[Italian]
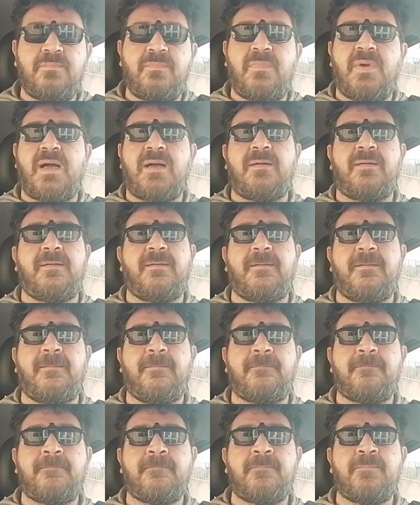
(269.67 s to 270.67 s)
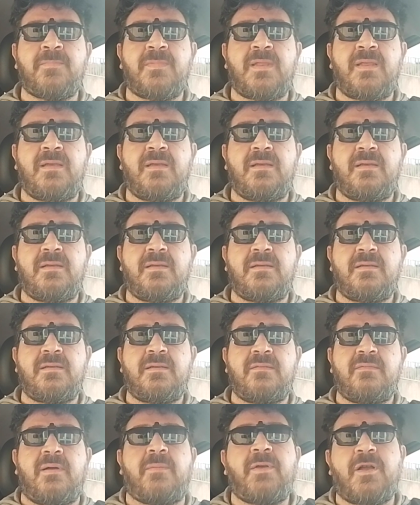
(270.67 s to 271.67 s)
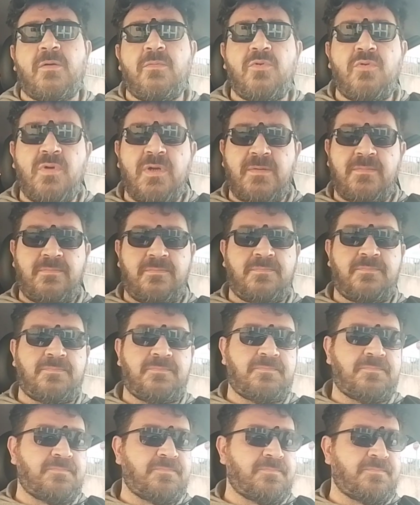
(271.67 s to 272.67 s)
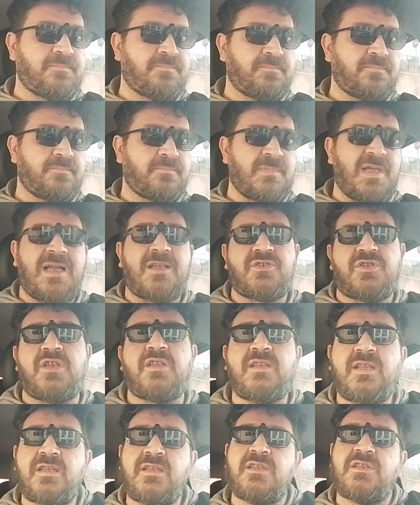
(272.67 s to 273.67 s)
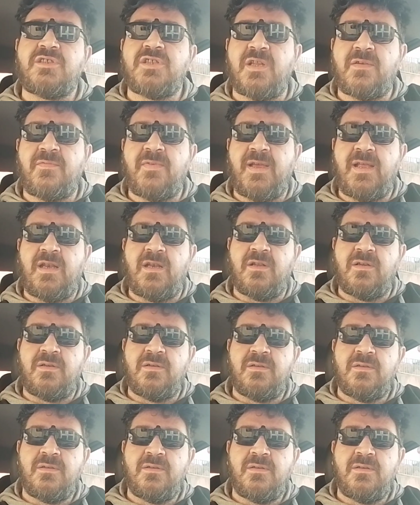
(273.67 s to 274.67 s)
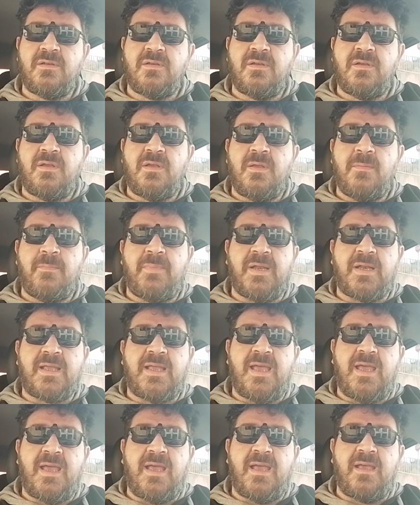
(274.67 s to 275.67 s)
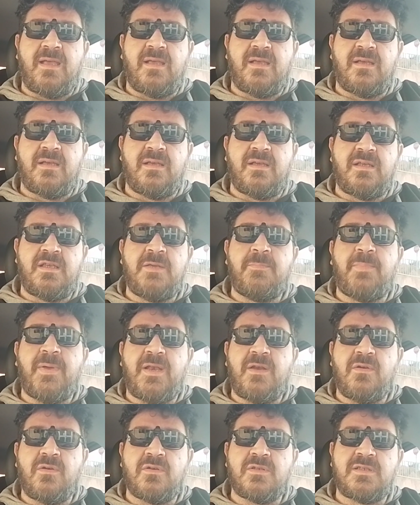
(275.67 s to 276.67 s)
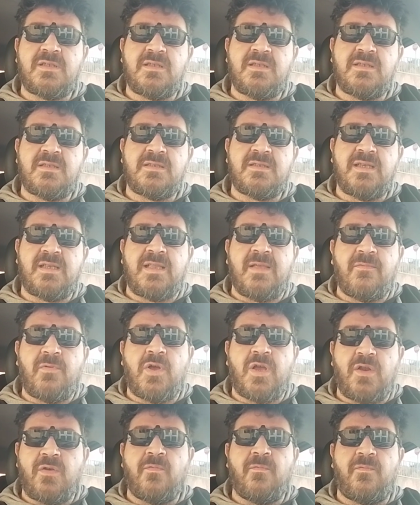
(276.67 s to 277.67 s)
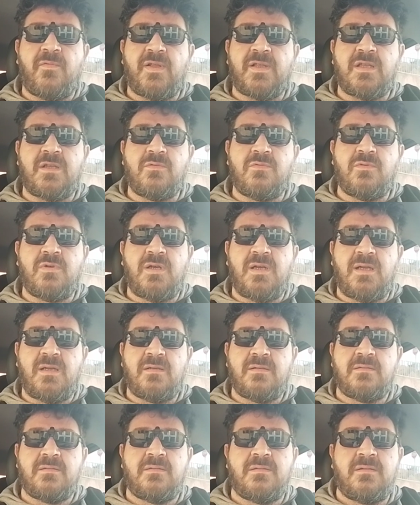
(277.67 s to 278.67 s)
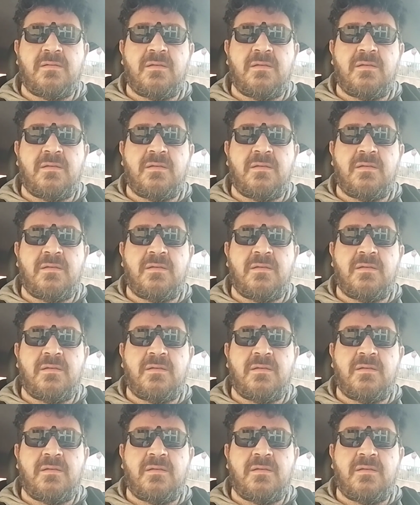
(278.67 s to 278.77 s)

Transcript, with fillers: Ma... Vabbè, comunque. Accendete il cervello, perché eh, i penosi siete voi che non fate nulla.